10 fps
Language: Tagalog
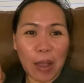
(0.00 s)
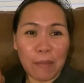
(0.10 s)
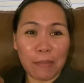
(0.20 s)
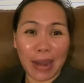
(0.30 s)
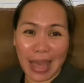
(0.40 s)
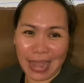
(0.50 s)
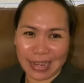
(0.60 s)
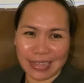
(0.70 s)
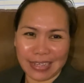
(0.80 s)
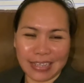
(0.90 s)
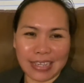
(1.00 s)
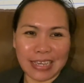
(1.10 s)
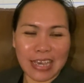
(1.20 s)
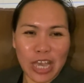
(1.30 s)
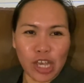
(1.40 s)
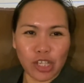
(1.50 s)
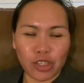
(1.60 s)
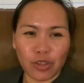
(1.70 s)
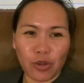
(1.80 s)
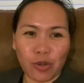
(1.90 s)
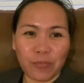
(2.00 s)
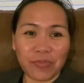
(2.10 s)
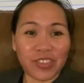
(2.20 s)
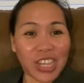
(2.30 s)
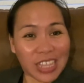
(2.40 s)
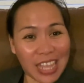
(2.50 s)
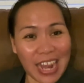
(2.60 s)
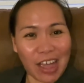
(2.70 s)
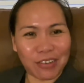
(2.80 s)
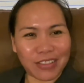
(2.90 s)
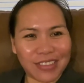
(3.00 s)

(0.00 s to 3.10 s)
blog. So, check that out.